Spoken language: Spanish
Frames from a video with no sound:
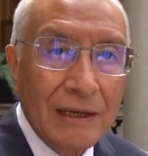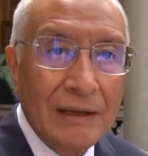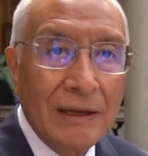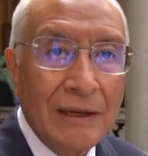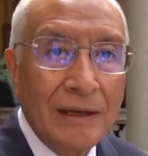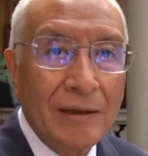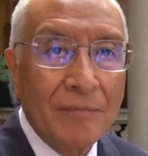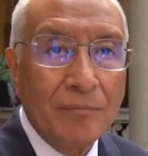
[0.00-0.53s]

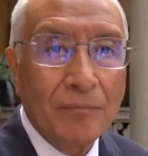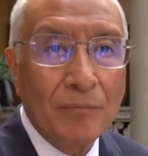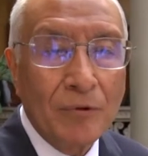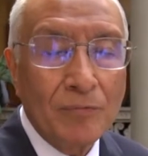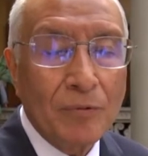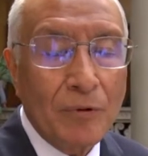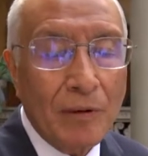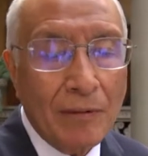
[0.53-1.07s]
Eh,
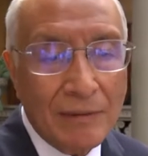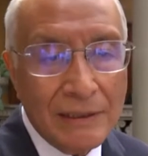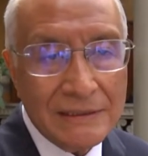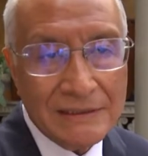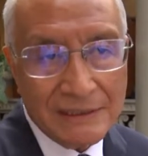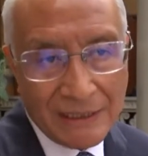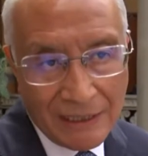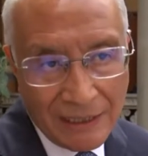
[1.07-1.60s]
muy probable
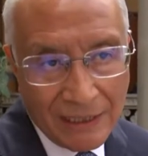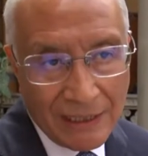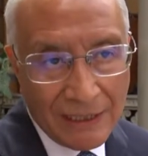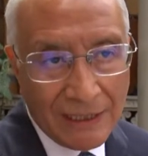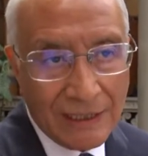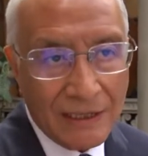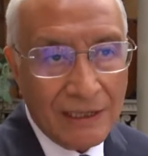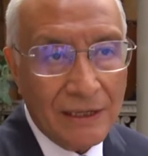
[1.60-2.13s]

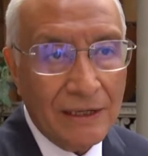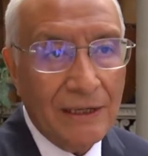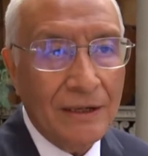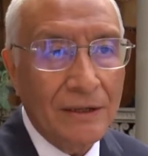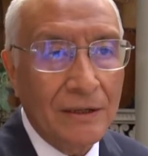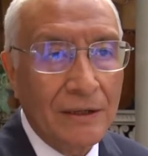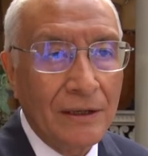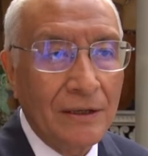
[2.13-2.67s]
seré
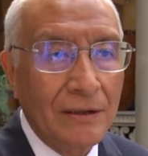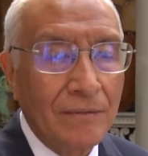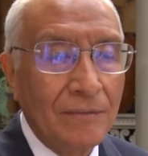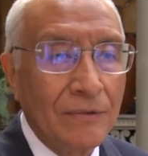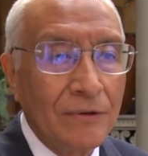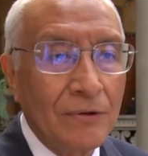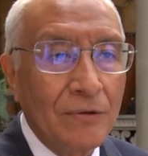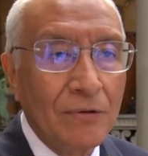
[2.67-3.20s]

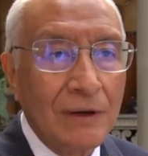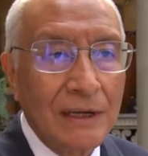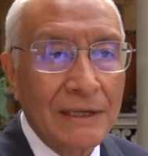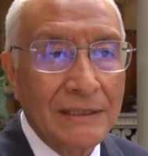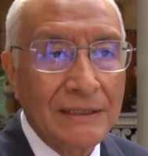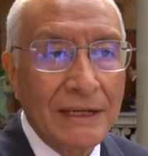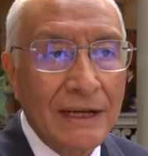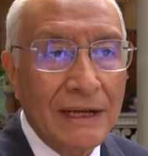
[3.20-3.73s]
yo el
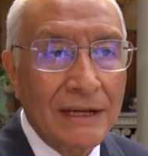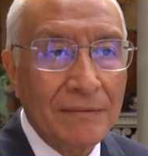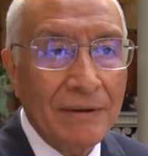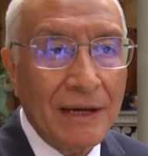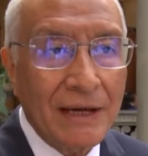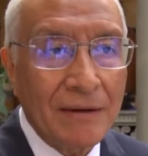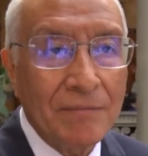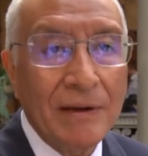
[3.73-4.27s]
que tenga que
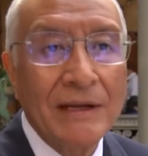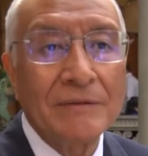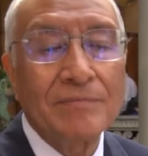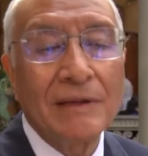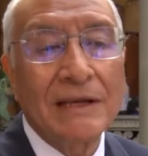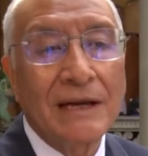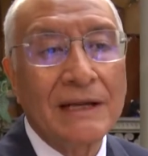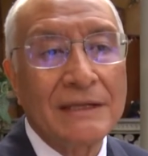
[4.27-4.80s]
viajar para
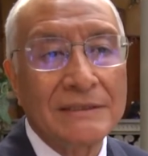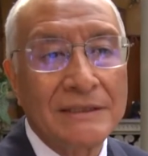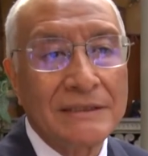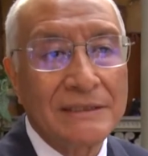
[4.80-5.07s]
explicar este